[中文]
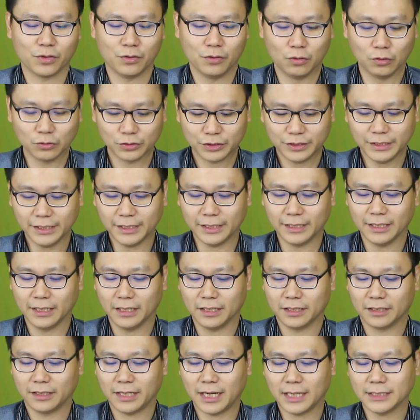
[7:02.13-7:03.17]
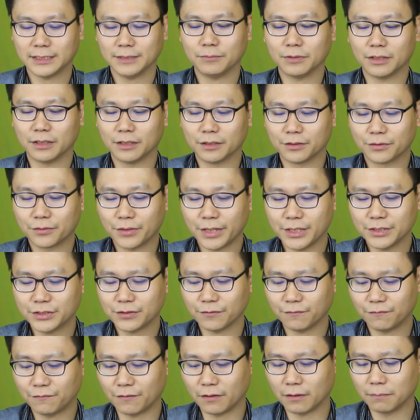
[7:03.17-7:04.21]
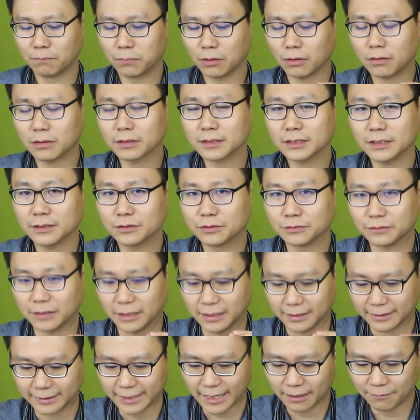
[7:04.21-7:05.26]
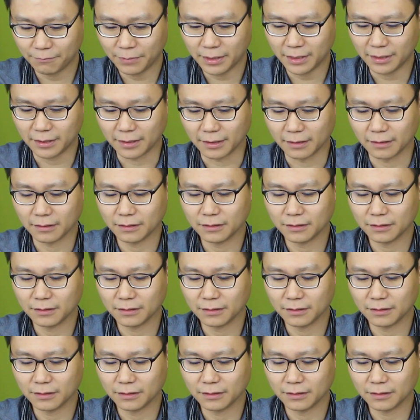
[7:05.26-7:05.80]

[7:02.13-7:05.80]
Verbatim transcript: Husni Najib a r r a n g e for blogger to attack me。